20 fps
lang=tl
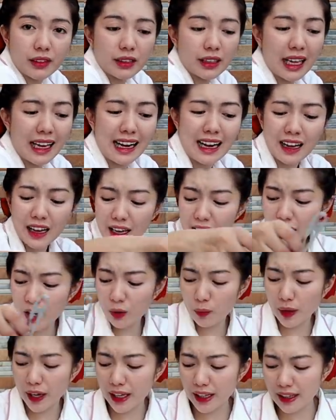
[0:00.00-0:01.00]
Dahil ang egg
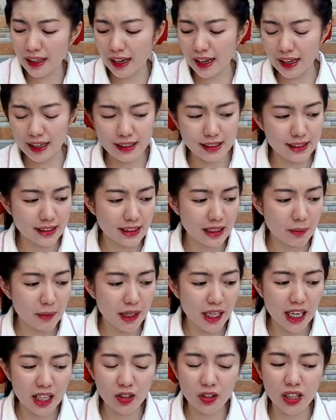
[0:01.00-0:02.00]
white, guys,
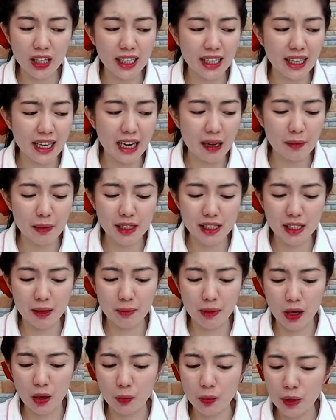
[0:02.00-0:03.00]
diba yan yung ginagamit sa
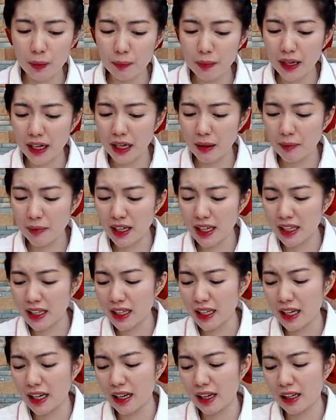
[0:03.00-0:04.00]
mga whipped cream,
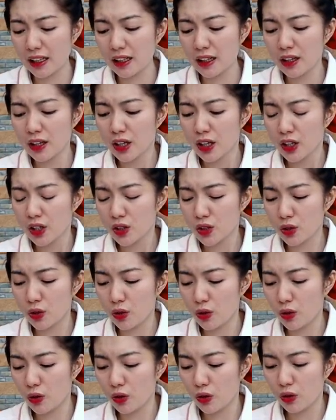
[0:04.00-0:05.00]
ganyan.
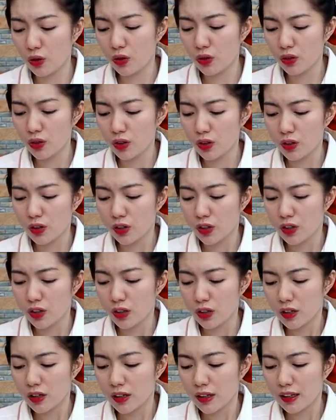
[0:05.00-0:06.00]
So,
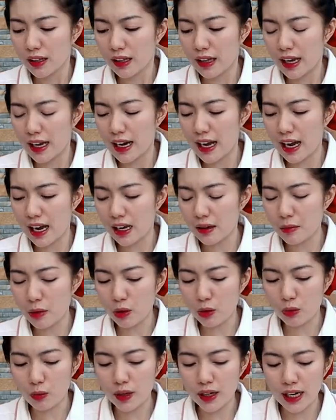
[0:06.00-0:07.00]
kailangan
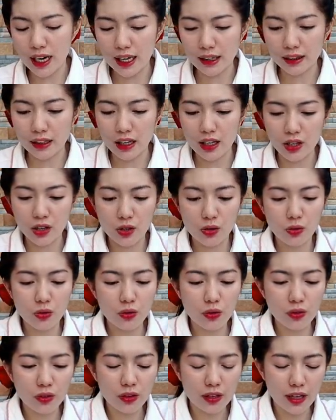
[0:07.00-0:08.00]
makuha natin
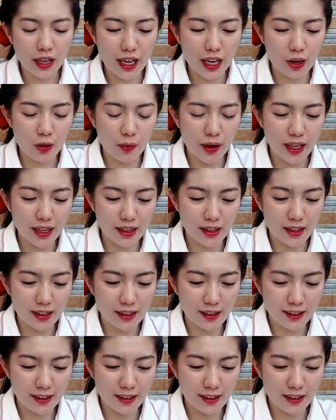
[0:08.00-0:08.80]
yung egg white.